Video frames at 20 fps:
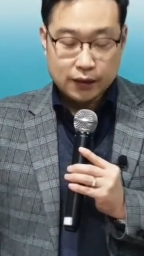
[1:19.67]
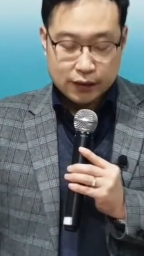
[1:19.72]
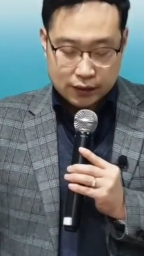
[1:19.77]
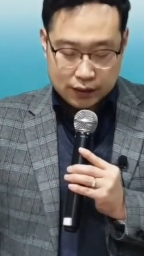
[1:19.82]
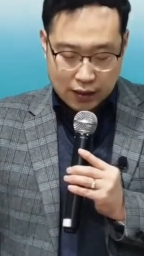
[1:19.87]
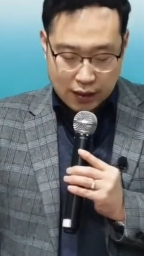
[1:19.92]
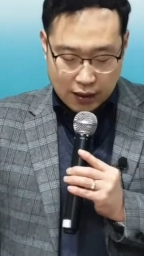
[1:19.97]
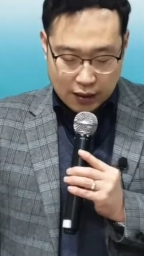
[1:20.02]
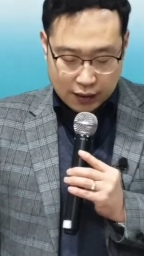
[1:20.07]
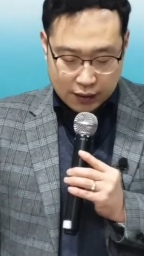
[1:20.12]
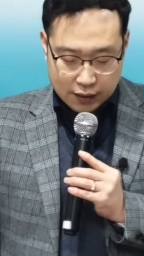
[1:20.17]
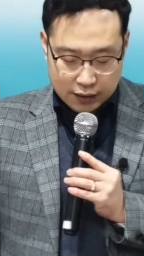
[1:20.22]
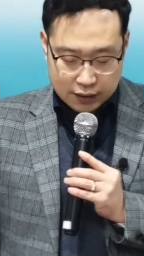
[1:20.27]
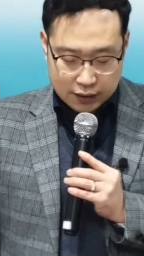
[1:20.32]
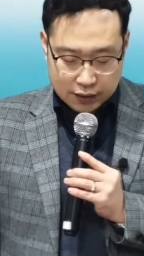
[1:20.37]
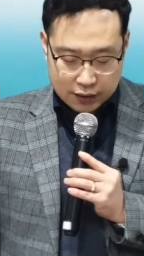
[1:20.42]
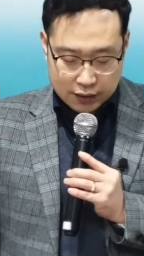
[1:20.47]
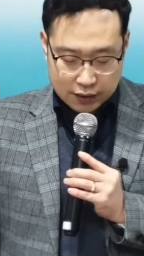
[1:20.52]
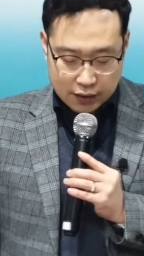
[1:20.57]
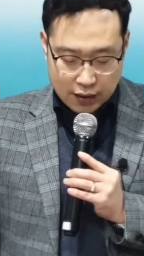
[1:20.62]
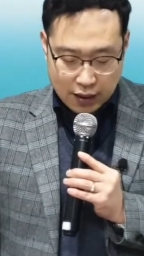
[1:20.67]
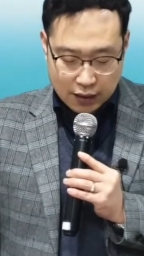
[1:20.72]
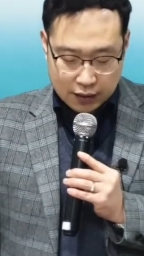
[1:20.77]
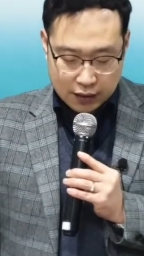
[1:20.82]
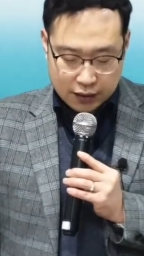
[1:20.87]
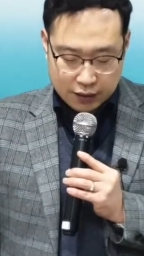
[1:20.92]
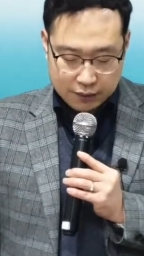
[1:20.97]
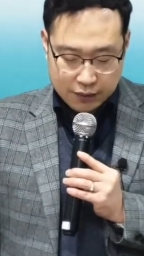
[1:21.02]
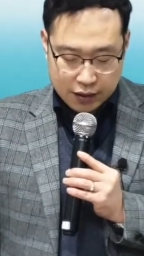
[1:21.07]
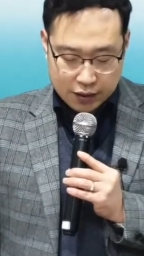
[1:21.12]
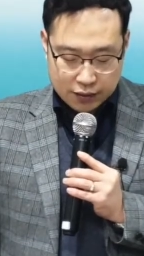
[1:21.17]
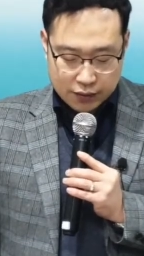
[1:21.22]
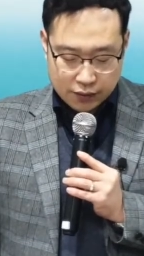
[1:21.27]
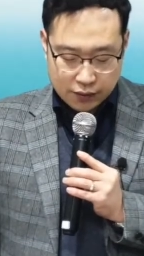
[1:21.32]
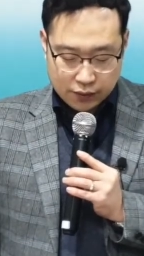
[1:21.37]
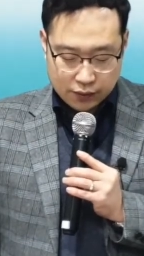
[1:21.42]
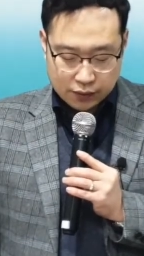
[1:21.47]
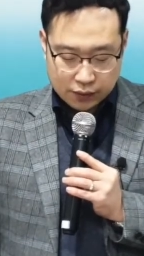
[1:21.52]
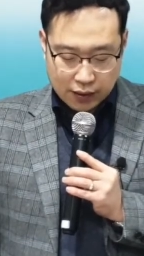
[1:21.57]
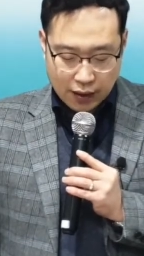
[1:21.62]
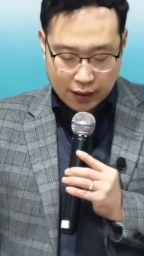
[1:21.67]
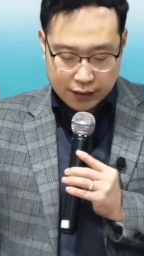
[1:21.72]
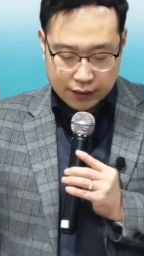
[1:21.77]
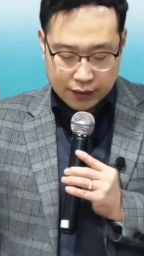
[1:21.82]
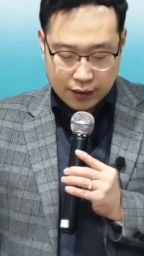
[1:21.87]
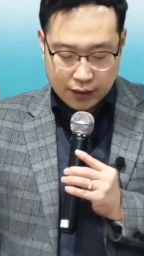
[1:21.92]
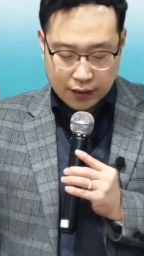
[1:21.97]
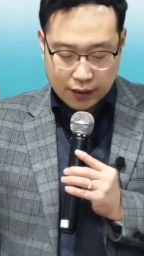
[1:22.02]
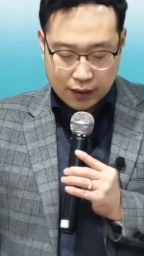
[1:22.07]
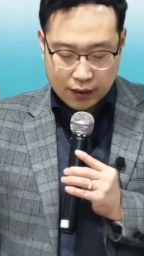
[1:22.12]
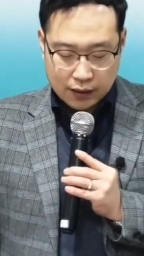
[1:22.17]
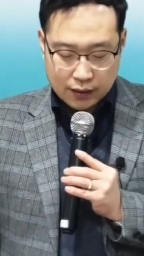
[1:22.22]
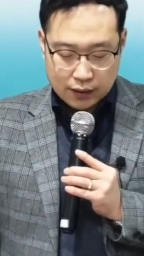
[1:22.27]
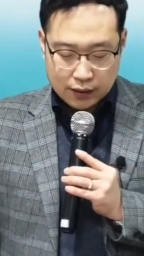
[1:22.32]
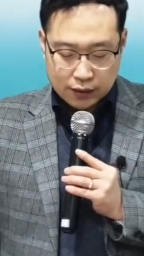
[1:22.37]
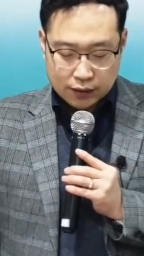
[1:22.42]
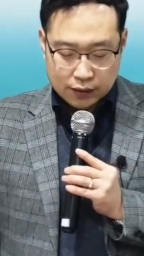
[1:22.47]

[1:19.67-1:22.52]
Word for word: 살아계시는 하나님의 종 다니엘아,